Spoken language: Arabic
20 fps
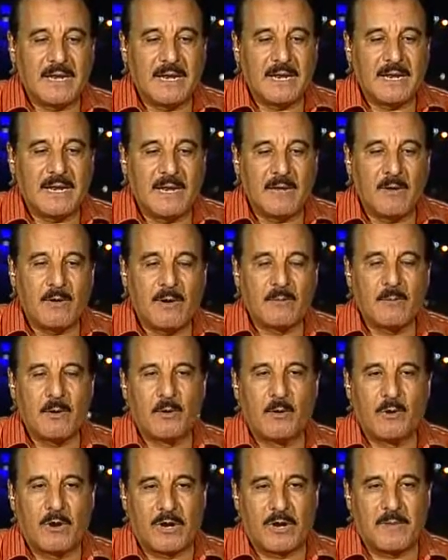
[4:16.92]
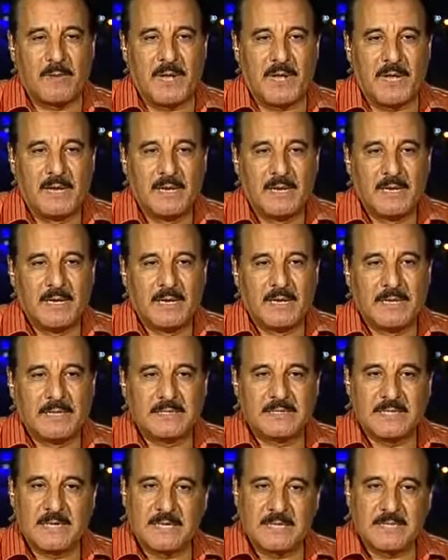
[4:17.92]
الجوانب الاخرى بقى
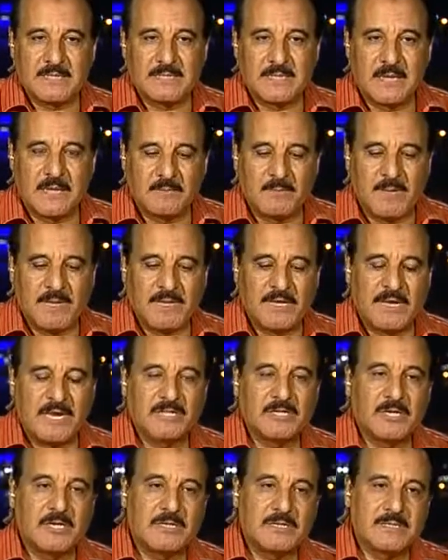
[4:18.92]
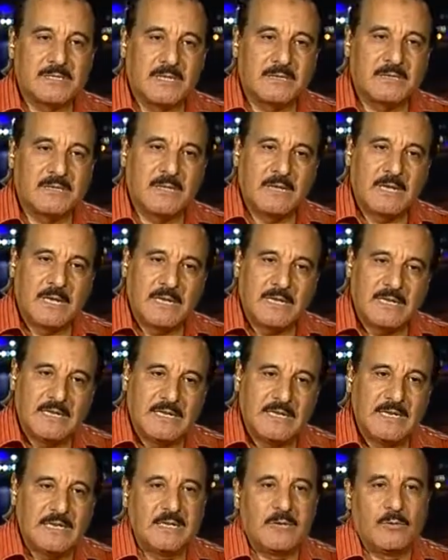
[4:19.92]
اقتصاد ما عندناش اقتصاديين
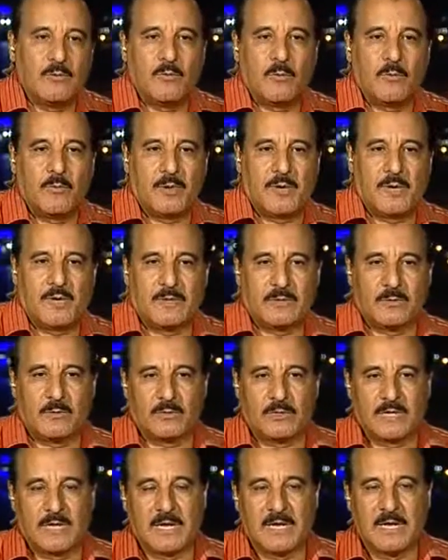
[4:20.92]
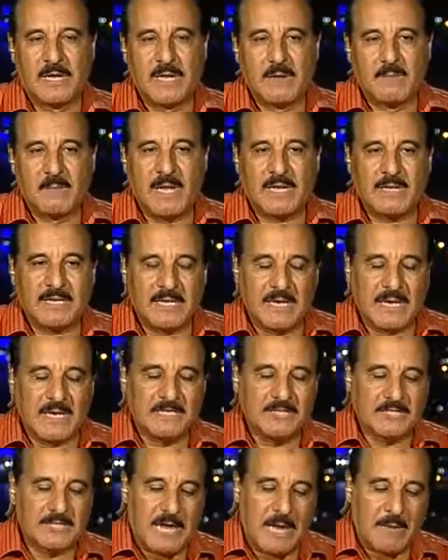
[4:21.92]
جيدين يقوموا بالدور ده ما
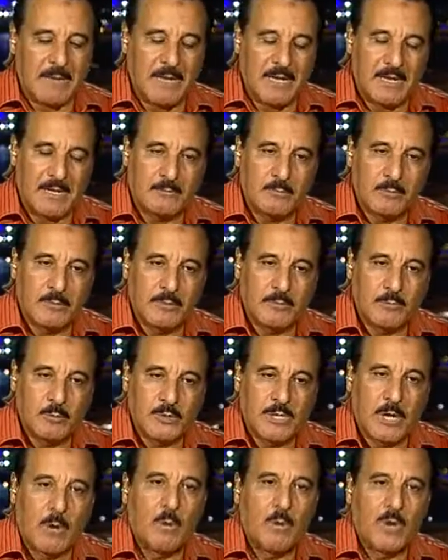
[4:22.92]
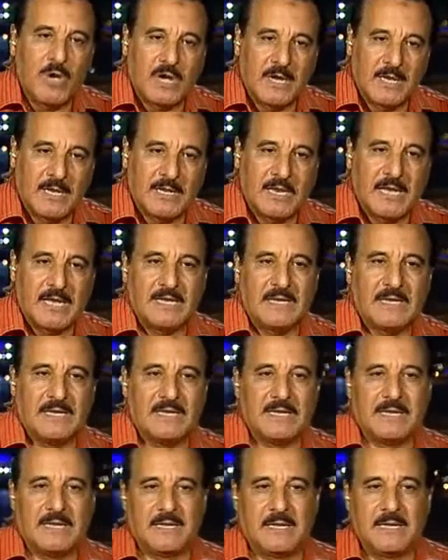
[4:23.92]
عندناش مسوقين
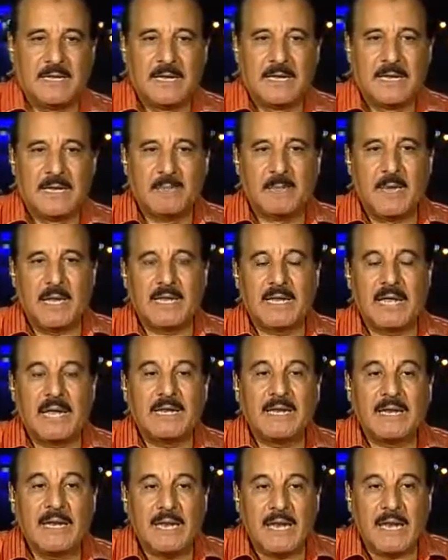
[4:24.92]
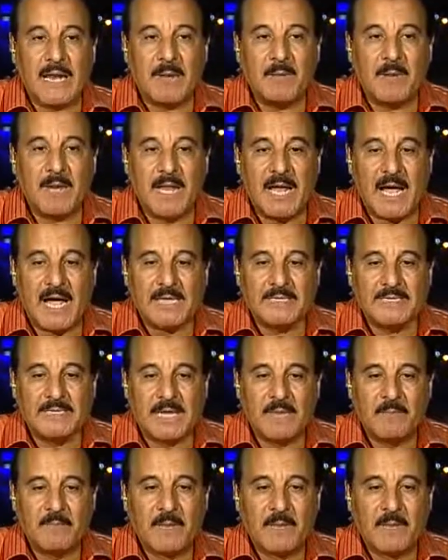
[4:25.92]
جيدين يعني هي العمليه عايزه